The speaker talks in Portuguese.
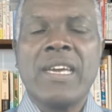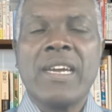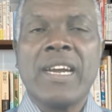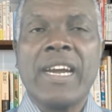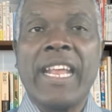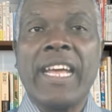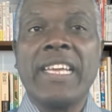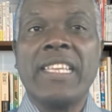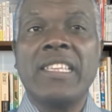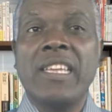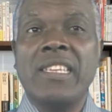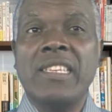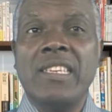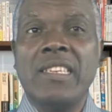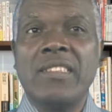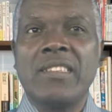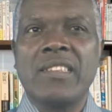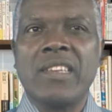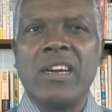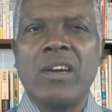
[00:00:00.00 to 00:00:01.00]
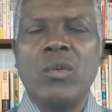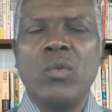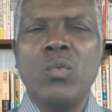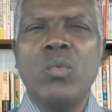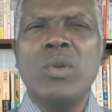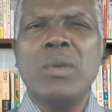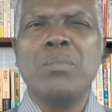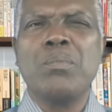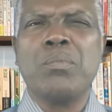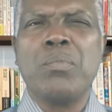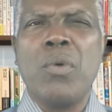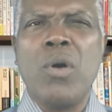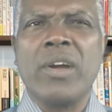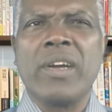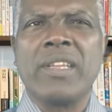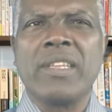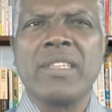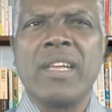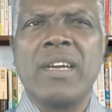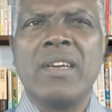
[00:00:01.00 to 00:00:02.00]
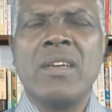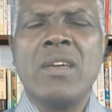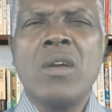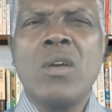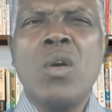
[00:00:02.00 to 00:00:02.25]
caracteriza o hipócrita